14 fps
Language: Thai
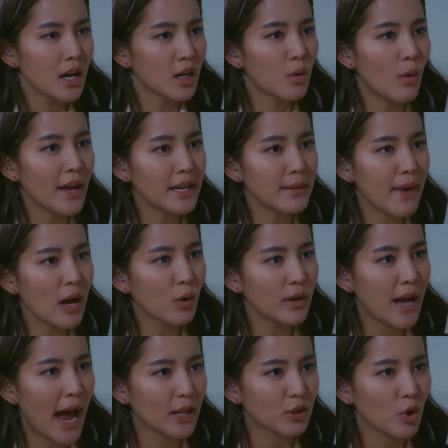หรือว่าที่แม่คุณ
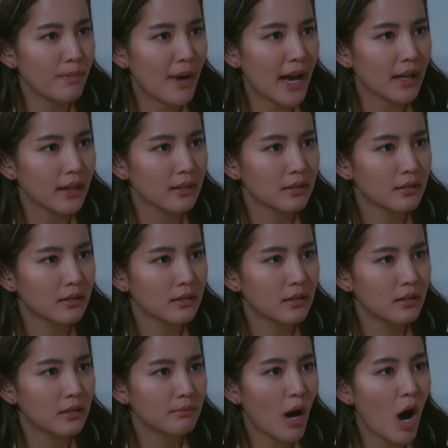หายตัวไป
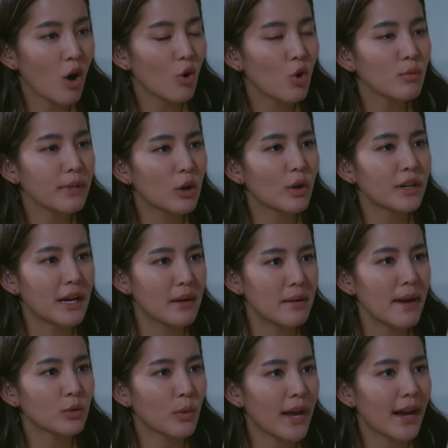เพราะคุณเป็นคนทำให้
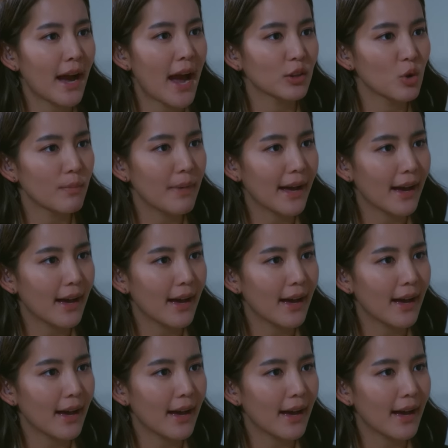แม่ตัวเองหายตัวไป